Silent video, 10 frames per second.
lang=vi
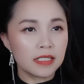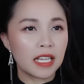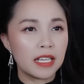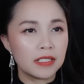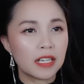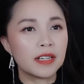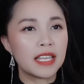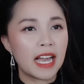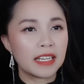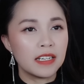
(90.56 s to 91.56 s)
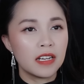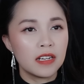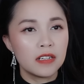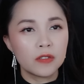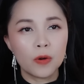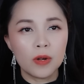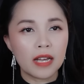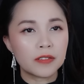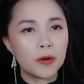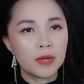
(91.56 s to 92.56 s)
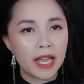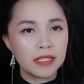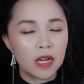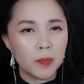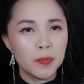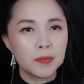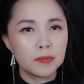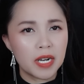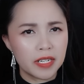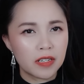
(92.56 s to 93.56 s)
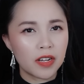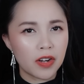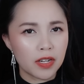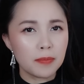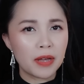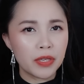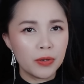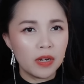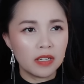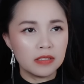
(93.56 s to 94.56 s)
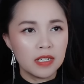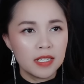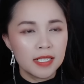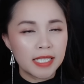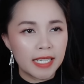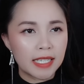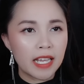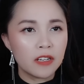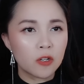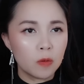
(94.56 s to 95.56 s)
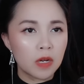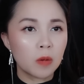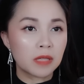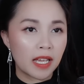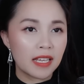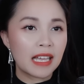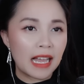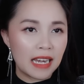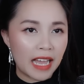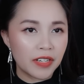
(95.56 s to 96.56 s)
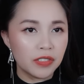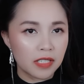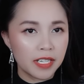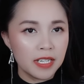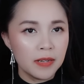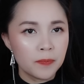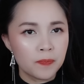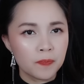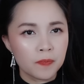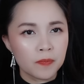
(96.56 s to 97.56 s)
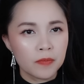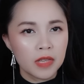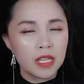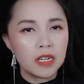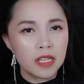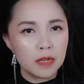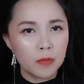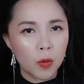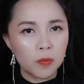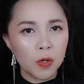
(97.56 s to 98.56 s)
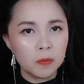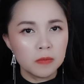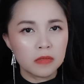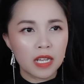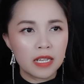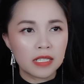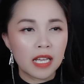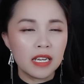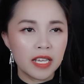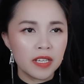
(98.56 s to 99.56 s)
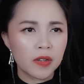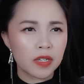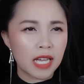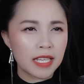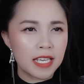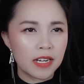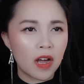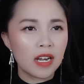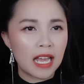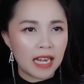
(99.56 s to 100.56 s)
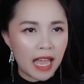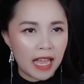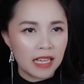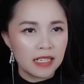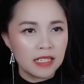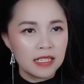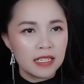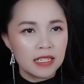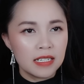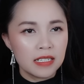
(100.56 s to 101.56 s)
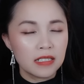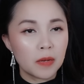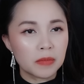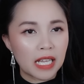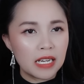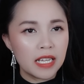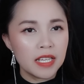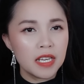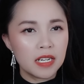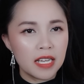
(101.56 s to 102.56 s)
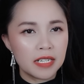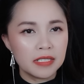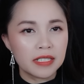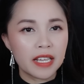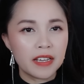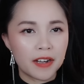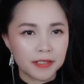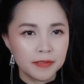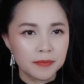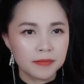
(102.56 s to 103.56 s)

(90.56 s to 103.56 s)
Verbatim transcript: Tiên thở dài. Cô lắc đầu ngán ngẩm bởi có nói bao nhiêu lần thì Tiên cũng không thể cãi lại được Lý. Nhìn nhìn một lúc Tiên thấy Lý có cái gì đó lạ lạ. Cầm tay Lý giơ lên, Tiên hỏi.